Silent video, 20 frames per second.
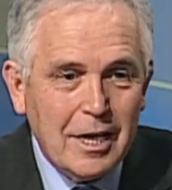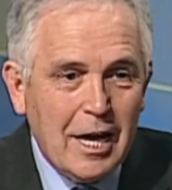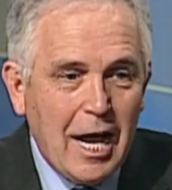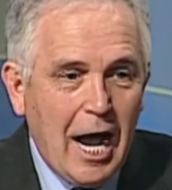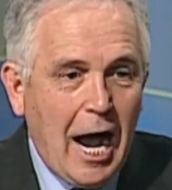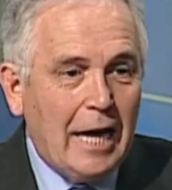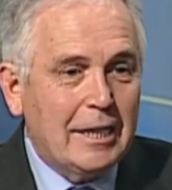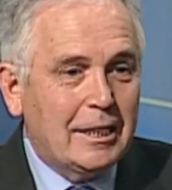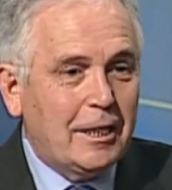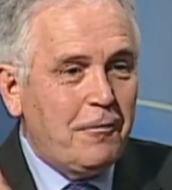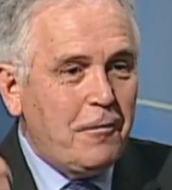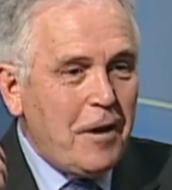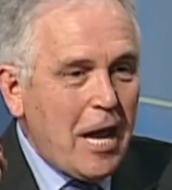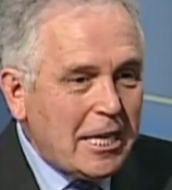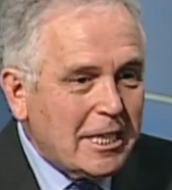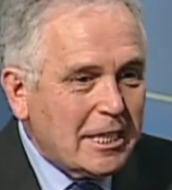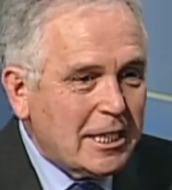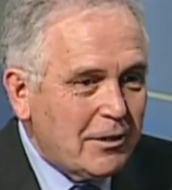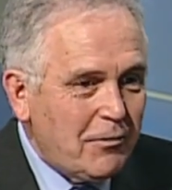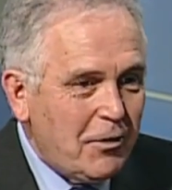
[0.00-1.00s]

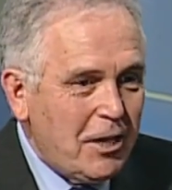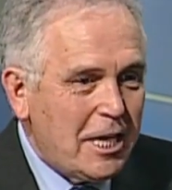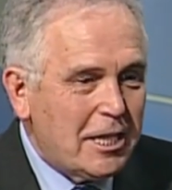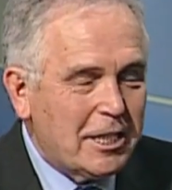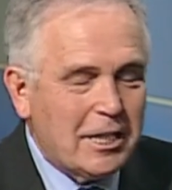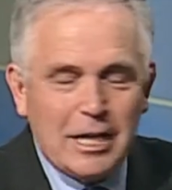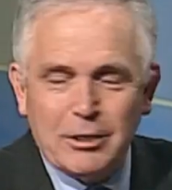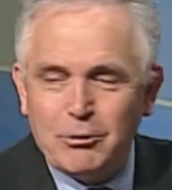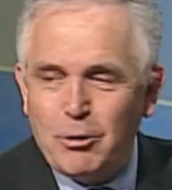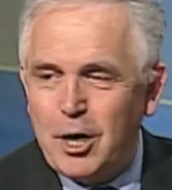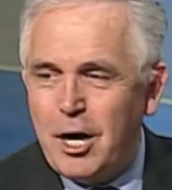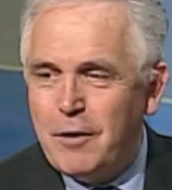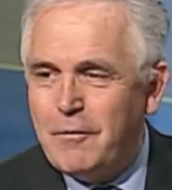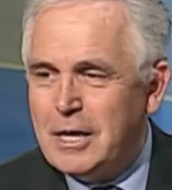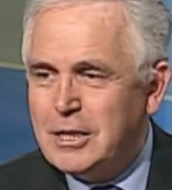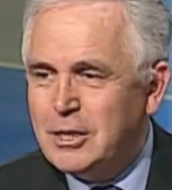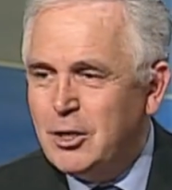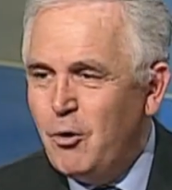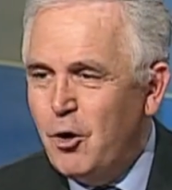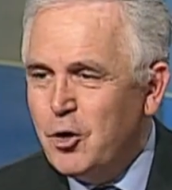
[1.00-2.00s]
Ответственность, которая
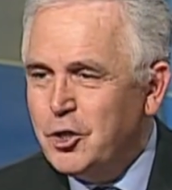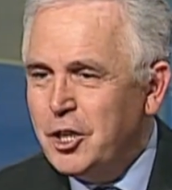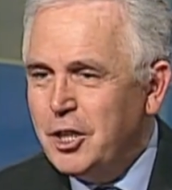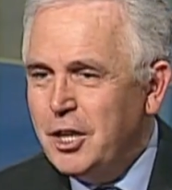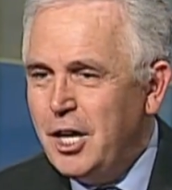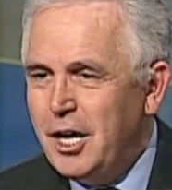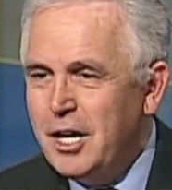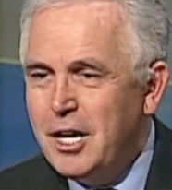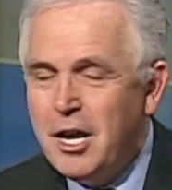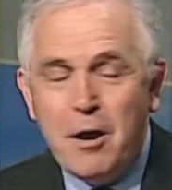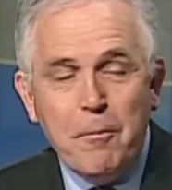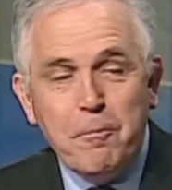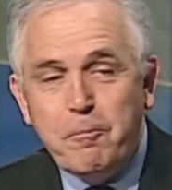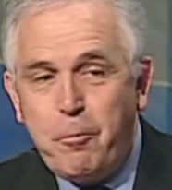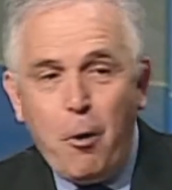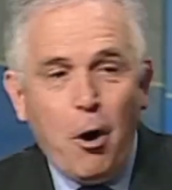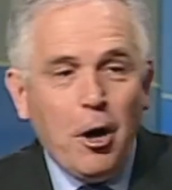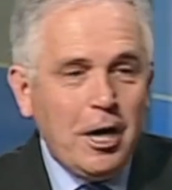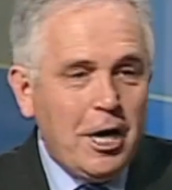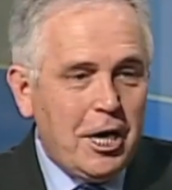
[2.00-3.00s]
возложена,
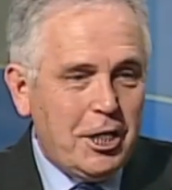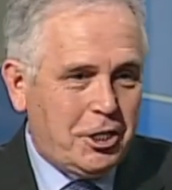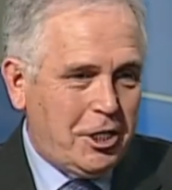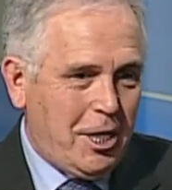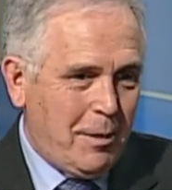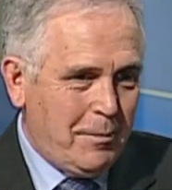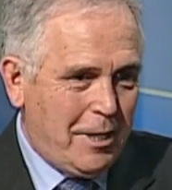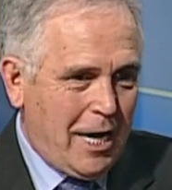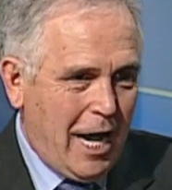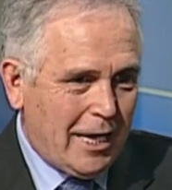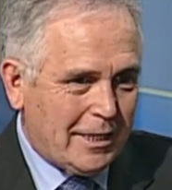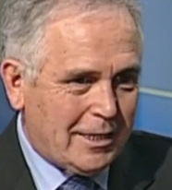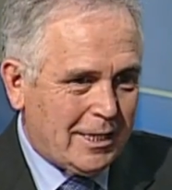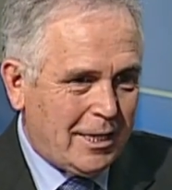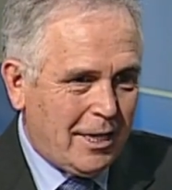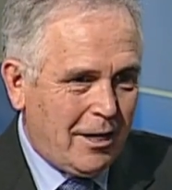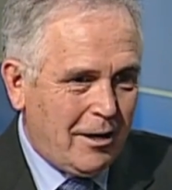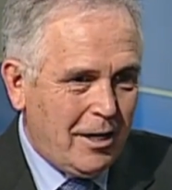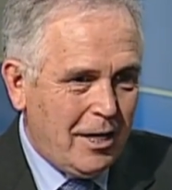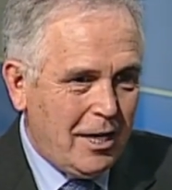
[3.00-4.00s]
более чем
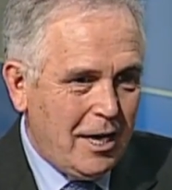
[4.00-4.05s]
ясна.